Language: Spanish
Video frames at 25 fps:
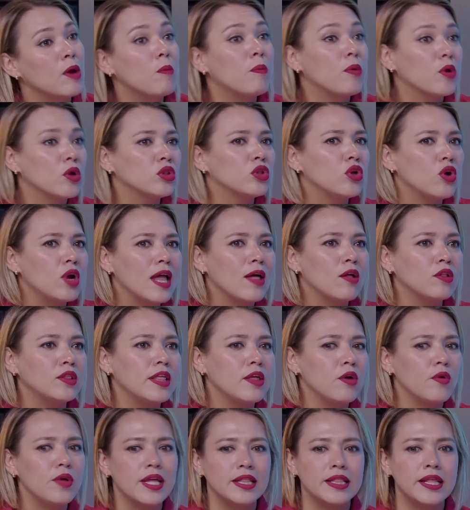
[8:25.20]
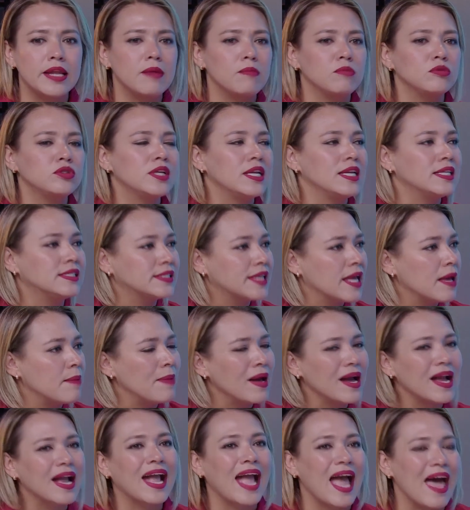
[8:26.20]
Pero por otro lado, te digo, ya tenemos el
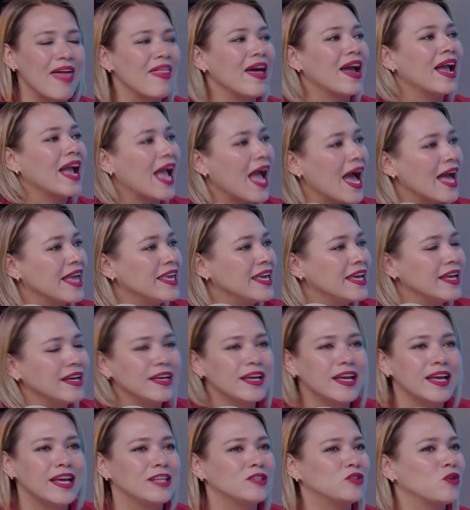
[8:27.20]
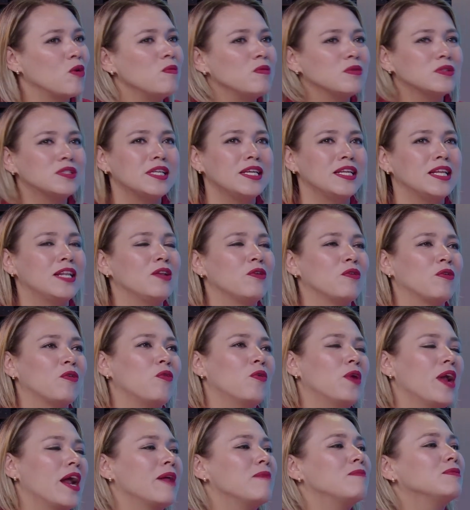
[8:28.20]
esquema, cada calle es como si lo
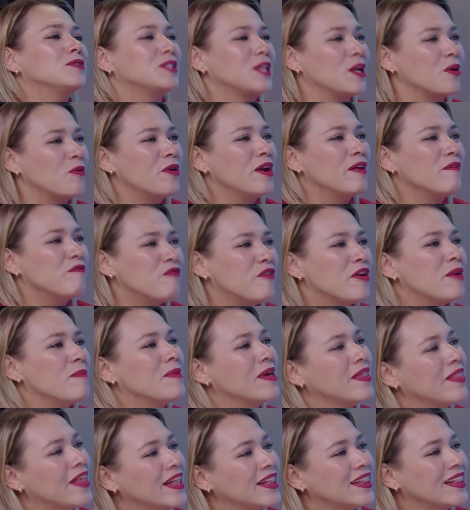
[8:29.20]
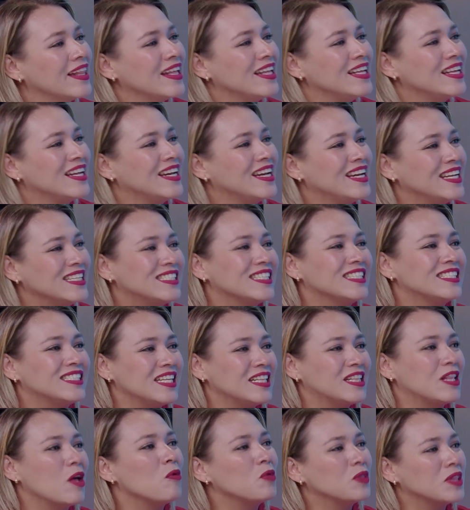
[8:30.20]
curáramos de alguna enfermedad
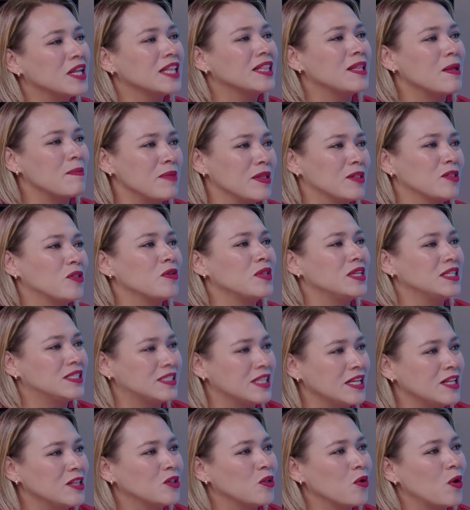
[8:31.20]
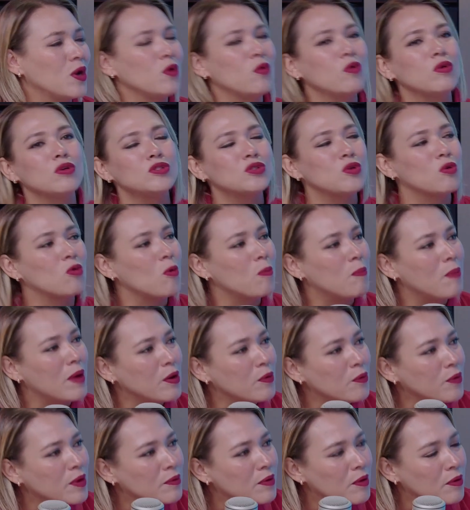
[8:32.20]
necesita un tratamiento distinto. Algunos
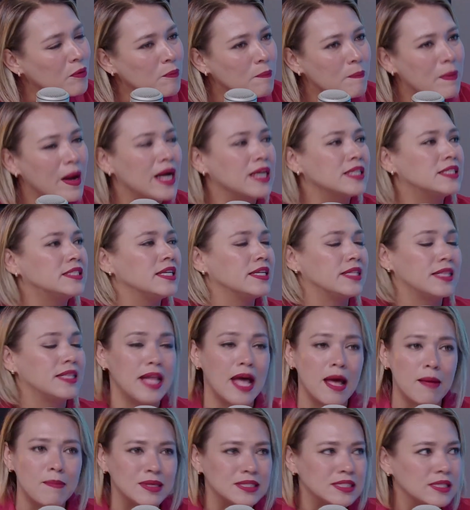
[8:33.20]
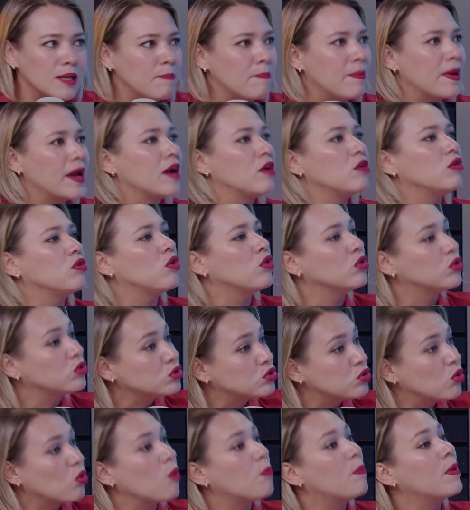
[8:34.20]
ocupan un, un nada más taparlo,
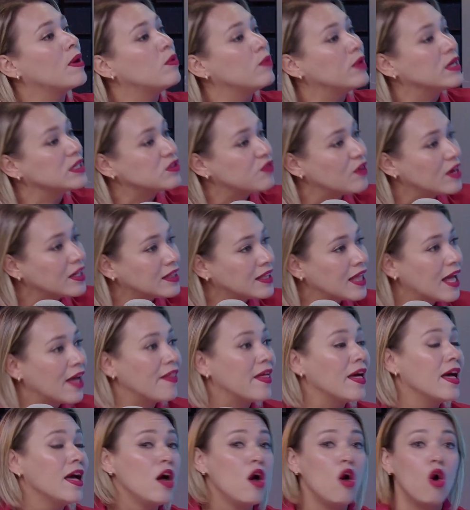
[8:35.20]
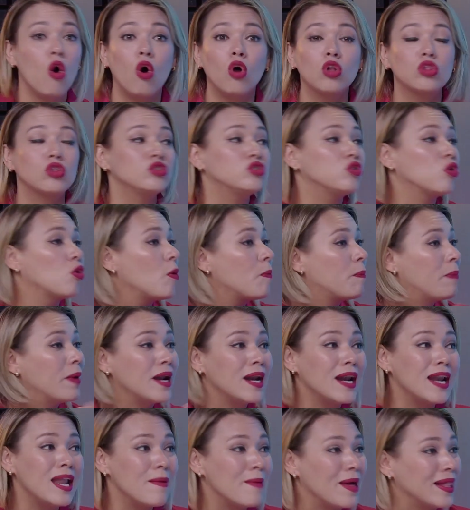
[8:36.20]
otros ocupan una asfaltada, otros
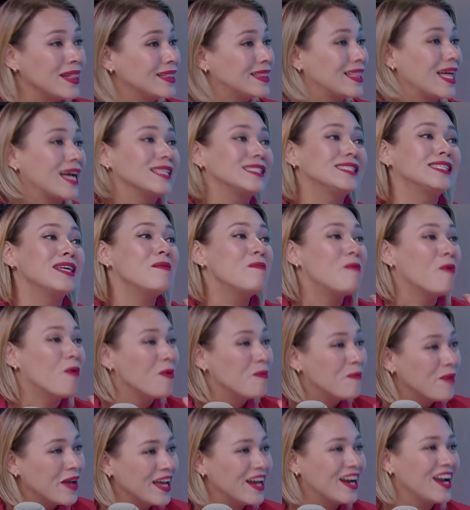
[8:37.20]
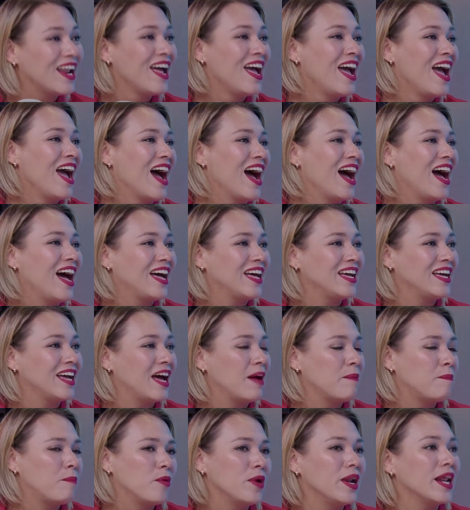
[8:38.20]
ocupan levantarse y volver
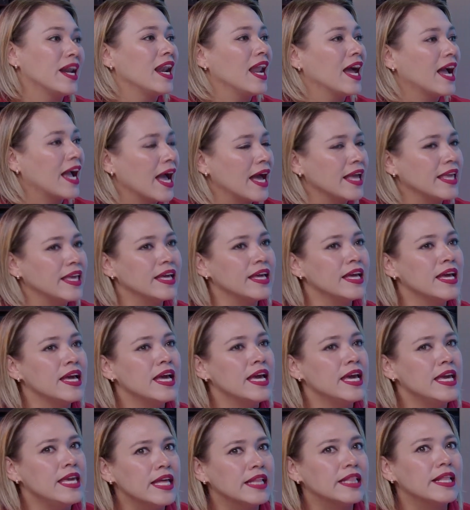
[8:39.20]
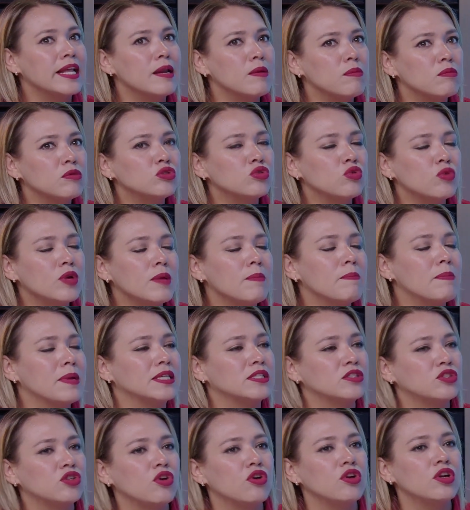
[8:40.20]
a, poner la calle. Y ya tenemos una
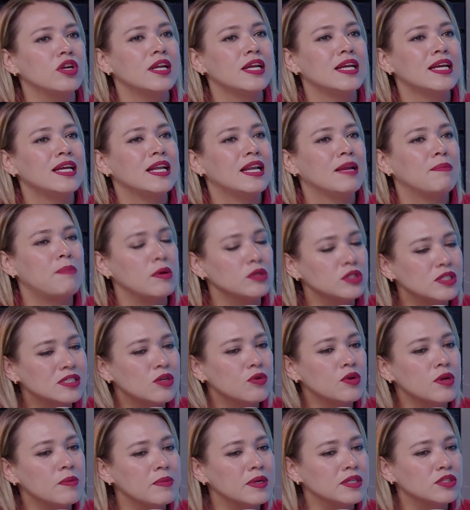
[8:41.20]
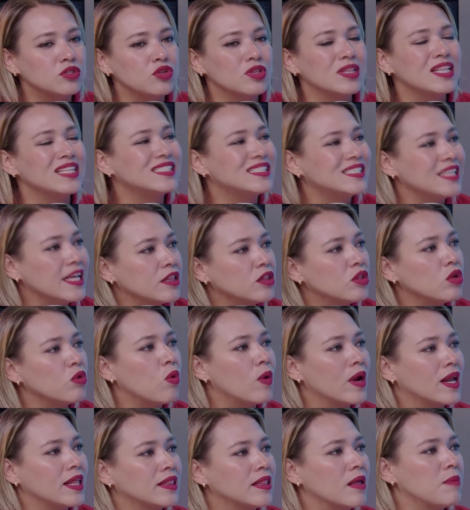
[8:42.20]
inversión, vamos a hacer una inversión de
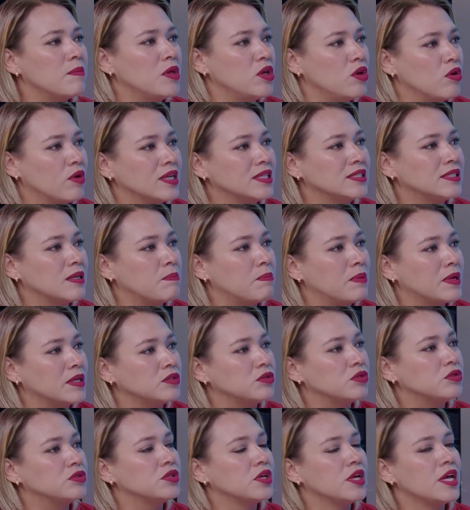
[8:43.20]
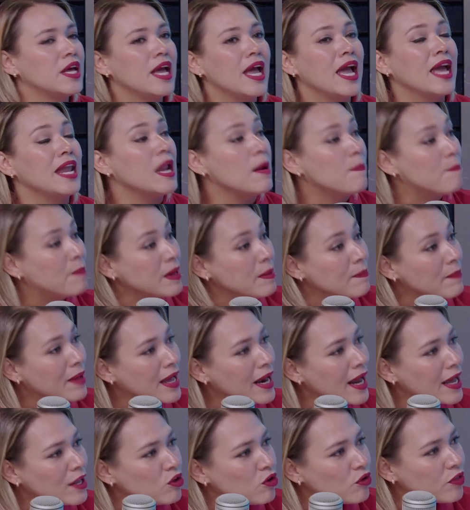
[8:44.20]
140 millones de pesos en el
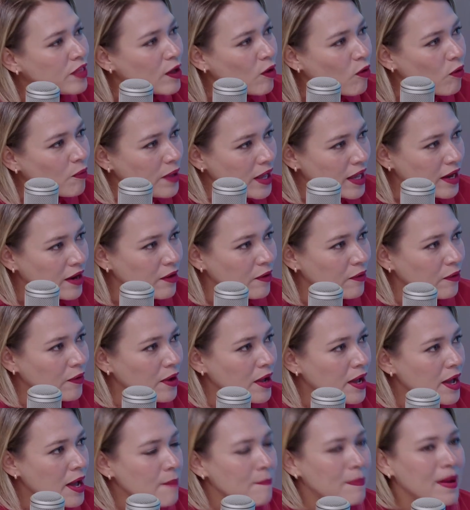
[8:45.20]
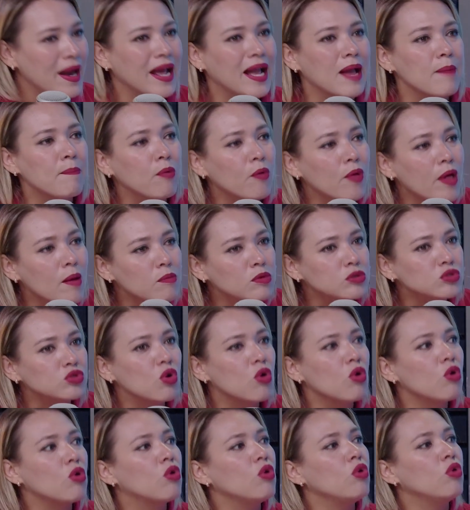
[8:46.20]
primer año de gobierno, para que
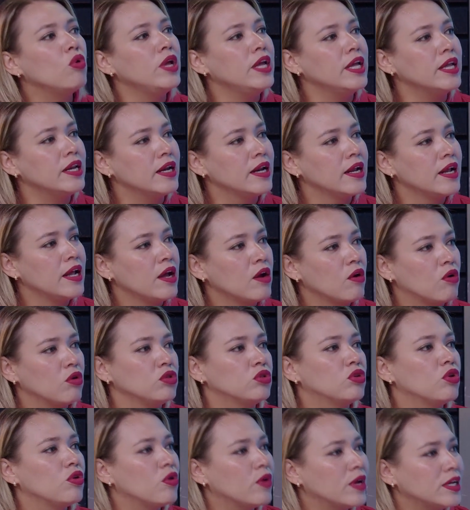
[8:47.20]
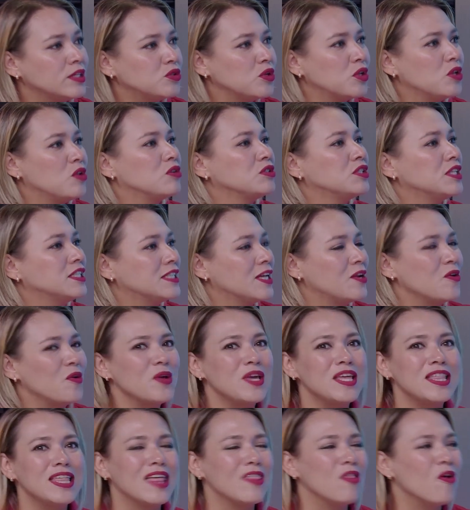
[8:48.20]
podamos concluir con todo eso. Y nos dicen,
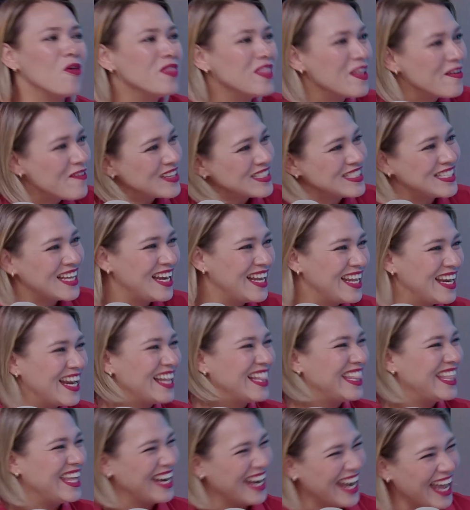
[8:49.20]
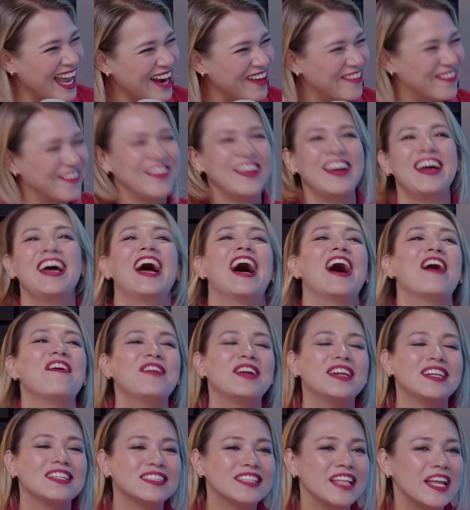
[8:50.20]
oye, ¿de dónde va a salir el dinero?
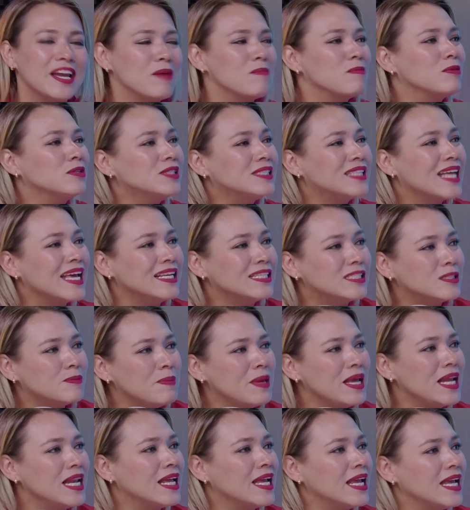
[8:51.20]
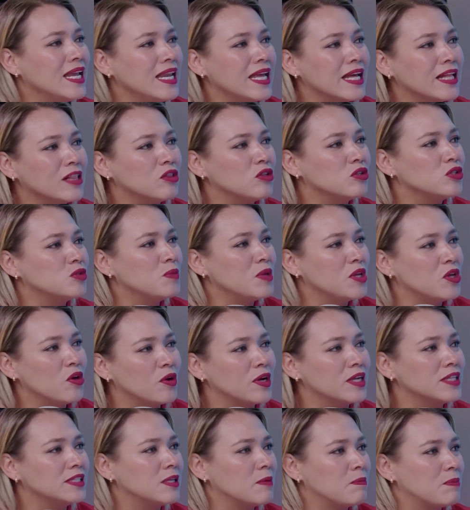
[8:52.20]
A ver, tenemos 6.500
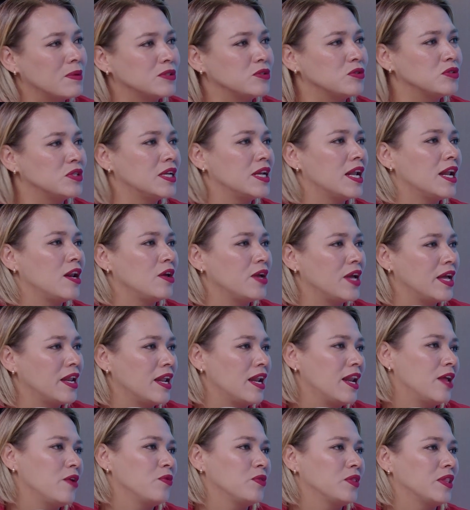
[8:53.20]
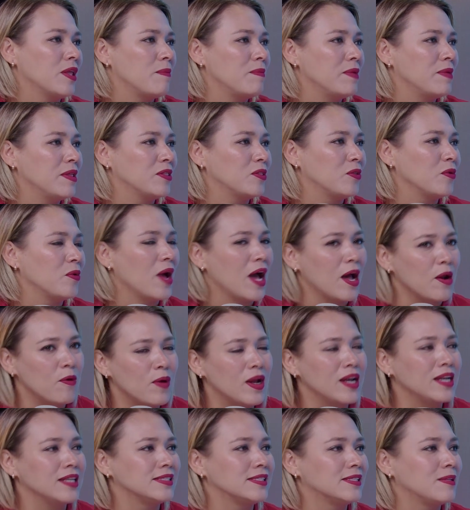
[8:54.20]
millones de pesos en el ayuntamiento
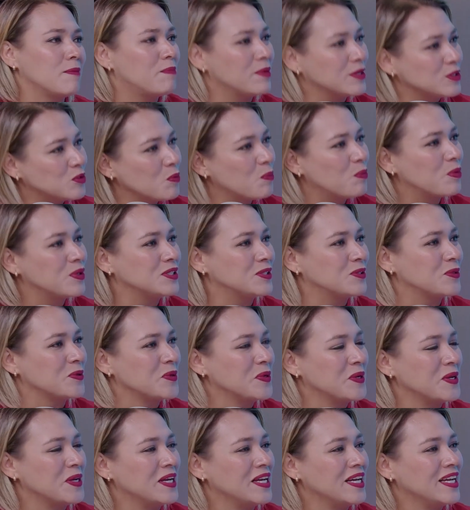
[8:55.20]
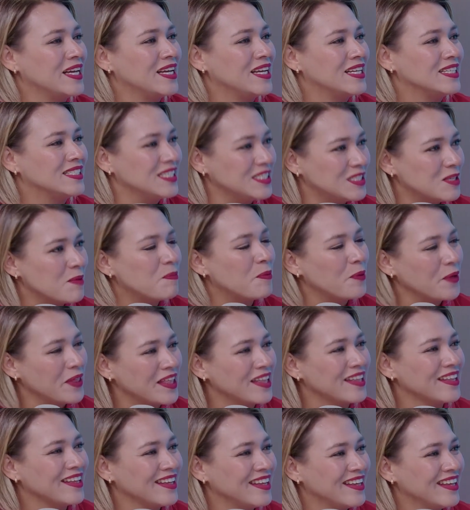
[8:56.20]
anuales de presupuesto. Sí se
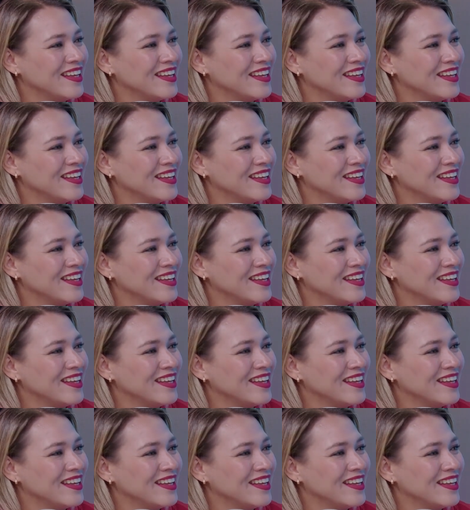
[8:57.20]
puede.